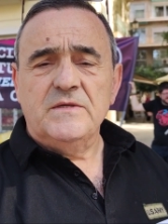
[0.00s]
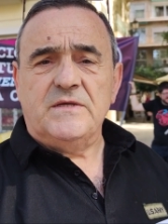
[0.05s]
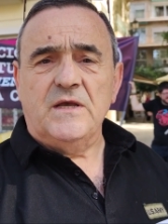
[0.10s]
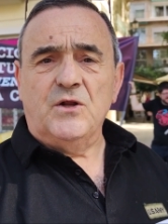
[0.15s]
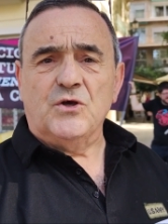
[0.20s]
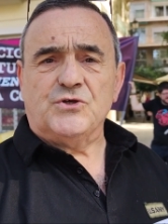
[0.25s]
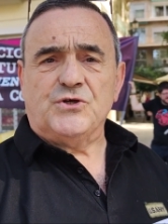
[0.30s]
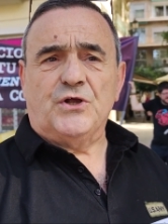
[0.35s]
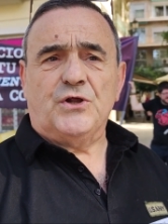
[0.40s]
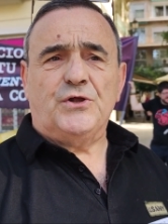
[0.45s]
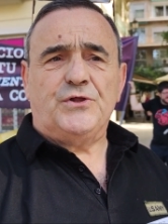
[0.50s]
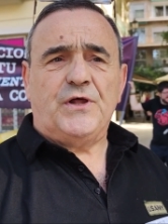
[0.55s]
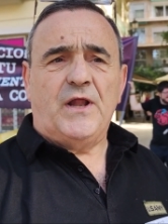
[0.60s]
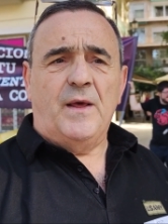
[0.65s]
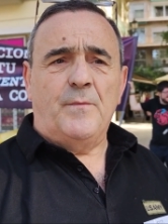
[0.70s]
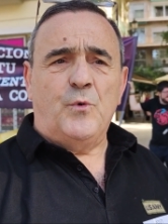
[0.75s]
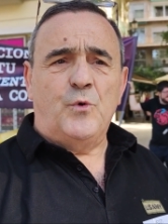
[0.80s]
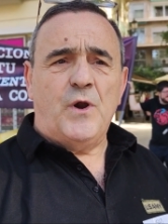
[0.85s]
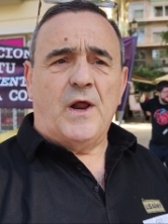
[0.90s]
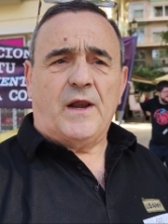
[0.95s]
Si nosotros
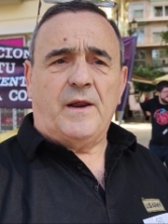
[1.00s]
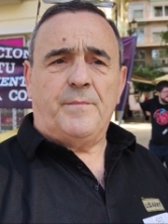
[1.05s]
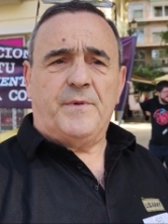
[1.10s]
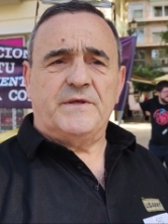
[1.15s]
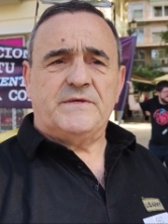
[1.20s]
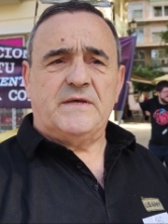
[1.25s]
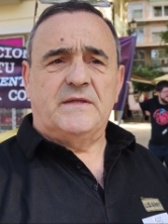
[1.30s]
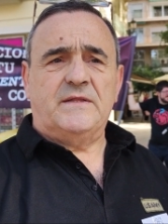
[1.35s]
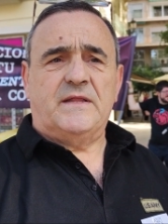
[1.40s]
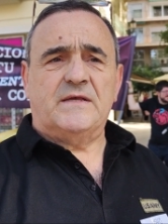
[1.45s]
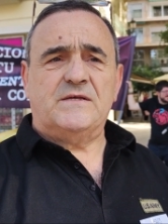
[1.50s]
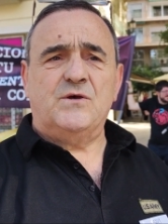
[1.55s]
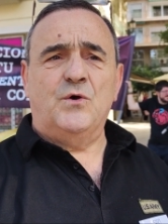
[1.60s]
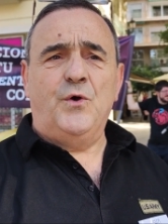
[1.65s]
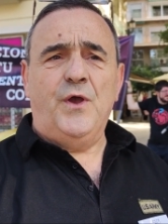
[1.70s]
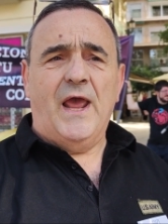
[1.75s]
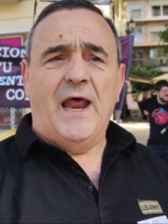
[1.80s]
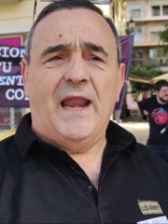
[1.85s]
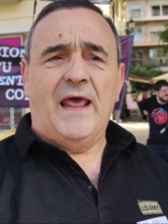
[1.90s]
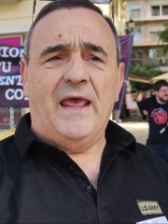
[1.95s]
tenemos una
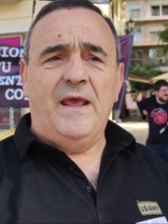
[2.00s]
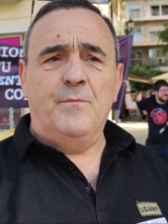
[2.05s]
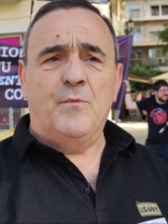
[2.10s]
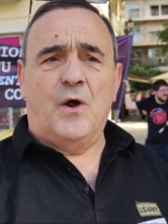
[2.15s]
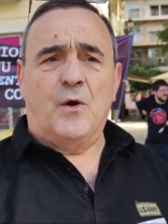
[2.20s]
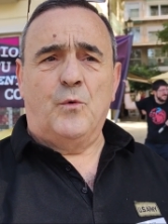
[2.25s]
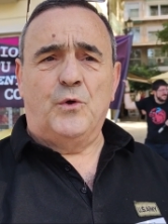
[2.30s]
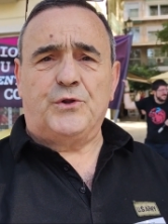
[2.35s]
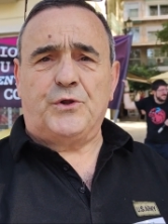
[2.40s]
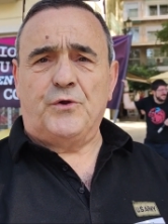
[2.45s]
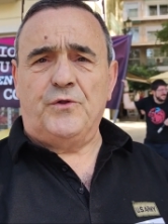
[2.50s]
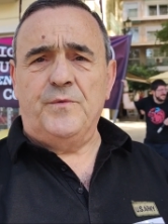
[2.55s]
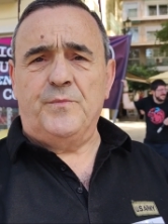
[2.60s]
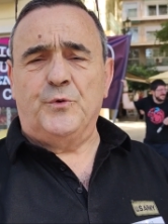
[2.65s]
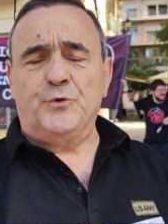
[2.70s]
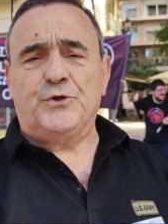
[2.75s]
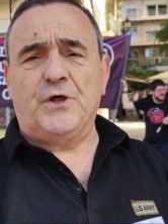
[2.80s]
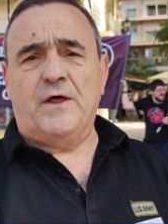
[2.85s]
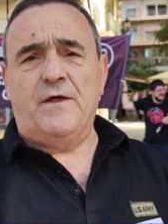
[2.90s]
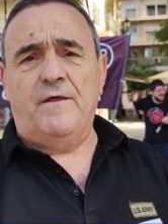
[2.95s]
representación y elegimos a nuestro
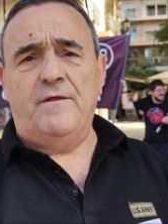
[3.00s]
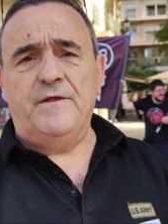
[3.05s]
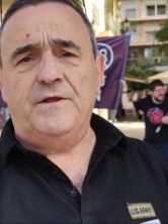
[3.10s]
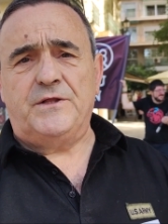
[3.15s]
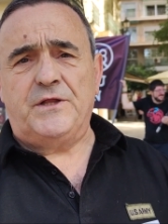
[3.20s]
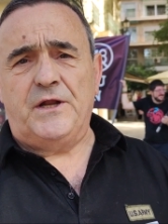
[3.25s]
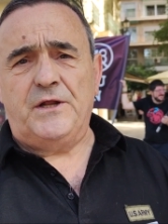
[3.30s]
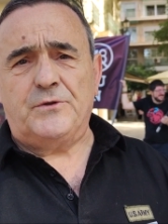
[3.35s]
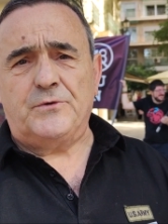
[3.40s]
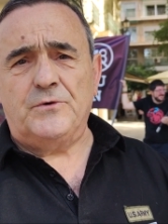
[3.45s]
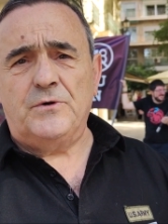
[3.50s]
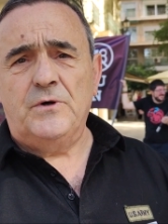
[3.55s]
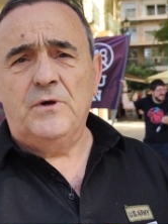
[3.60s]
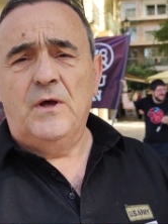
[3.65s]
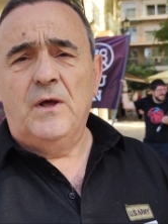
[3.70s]
diputado de distrito,